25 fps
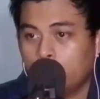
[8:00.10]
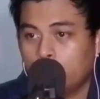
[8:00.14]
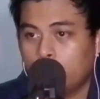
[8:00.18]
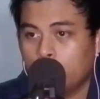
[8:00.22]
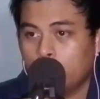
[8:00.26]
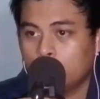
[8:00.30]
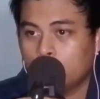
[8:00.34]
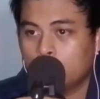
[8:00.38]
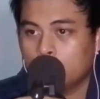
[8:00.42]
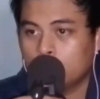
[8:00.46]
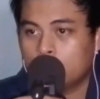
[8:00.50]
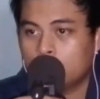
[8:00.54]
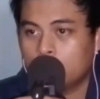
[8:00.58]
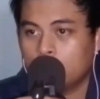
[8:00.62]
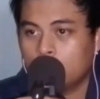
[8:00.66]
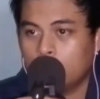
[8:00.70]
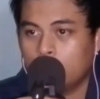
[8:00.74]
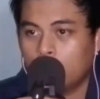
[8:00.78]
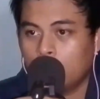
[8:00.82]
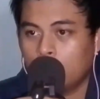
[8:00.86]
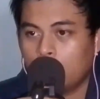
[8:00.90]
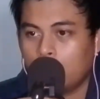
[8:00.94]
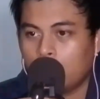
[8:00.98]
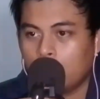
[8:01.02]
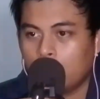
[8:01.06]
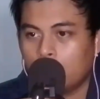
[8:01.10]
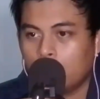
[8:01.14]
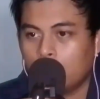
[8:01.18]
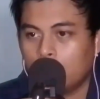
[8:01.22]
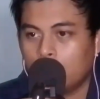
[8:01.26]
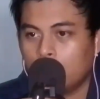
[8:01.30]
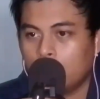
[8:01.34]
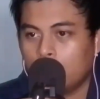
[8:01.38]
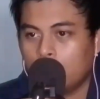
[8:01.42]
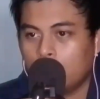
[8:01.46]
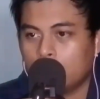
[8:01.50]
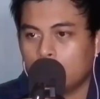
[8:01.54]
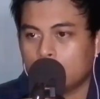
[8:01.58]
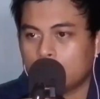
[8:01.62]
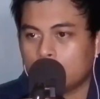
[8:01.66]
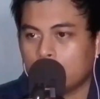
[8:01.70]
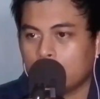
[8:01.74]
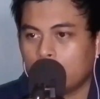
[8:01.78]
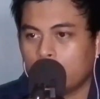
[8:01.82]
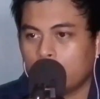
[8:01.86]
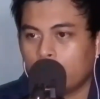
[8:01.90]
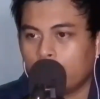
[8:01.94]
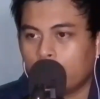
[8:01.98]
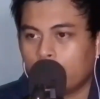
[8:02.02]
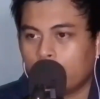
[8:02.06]
Bujusima
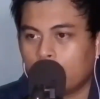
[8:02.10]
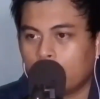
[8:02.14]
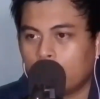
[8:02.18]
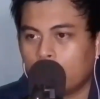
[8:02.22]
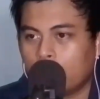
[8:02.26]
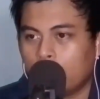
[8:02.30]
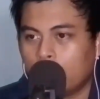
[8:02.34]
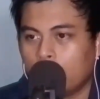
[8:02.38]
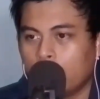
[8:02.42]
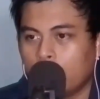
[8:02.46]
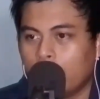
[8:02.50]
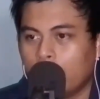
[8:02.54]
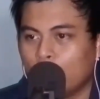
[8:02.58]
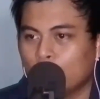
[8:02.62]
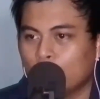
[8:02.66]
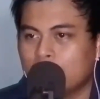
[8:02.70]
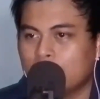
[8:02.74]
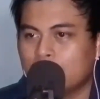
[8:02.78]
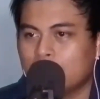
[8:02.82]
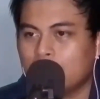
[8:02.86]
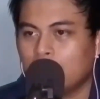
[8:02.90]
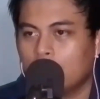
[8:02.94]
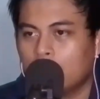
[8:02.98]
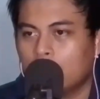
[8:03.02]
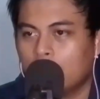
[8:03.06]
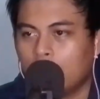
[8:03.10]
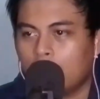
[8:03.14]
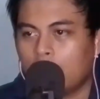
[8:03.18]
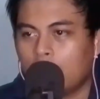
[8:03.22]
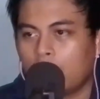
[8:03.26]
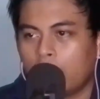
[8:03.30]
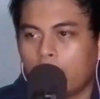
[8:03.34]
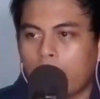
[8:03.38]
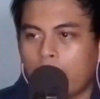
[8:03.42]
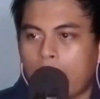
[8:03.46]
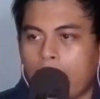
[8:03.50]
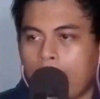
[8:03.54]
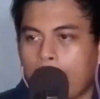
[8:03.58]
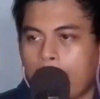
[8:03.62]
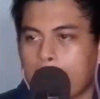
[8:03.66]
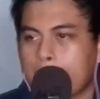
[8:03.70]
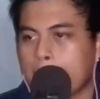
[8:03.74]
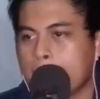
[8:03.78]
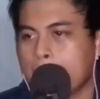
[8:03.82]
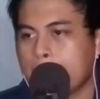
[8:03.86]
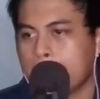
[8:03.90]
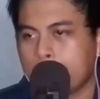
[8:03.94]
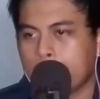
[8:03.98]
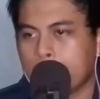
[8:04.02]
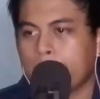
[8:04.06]
Hayasaiko eh Tanda
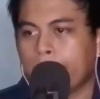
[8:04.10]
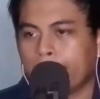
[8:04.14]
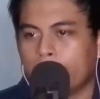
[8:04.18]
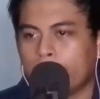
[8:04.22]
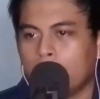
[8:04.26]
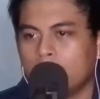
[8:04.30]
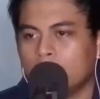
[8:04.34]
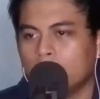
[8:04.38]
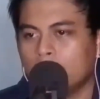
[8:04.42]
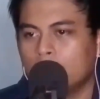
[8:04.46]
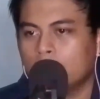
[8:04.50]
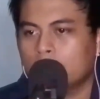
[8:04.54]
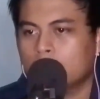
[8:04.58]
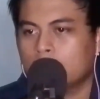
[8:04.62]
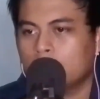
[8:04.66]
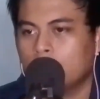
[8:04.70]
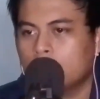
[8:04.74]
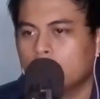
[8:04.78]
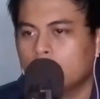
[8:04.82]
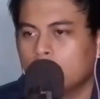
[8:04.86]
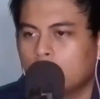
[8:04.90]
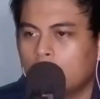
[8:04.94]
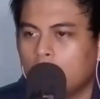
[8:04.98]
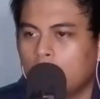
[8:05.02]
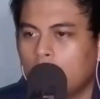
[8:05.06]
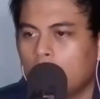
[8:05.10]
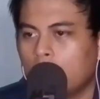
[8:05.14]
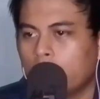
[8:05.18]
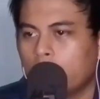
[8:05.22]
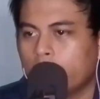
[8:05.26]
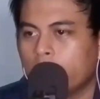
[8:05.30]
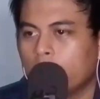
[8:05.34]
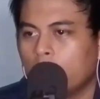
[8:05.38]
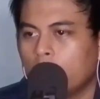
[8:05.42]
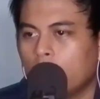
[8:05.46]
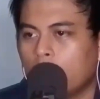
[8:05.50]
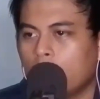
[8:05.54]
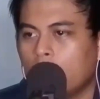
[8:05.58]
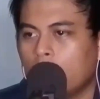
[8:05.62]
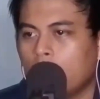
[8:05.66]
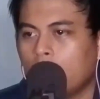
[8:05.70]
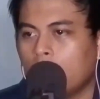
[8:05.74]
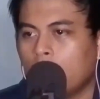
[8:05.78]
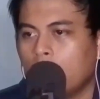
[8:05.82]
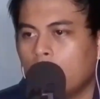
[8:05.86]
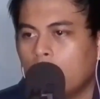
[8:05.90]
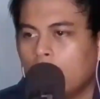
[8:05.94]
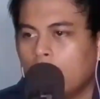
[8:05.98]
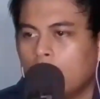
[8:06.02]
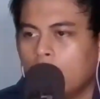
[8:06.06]
masuk list gue juga Yoka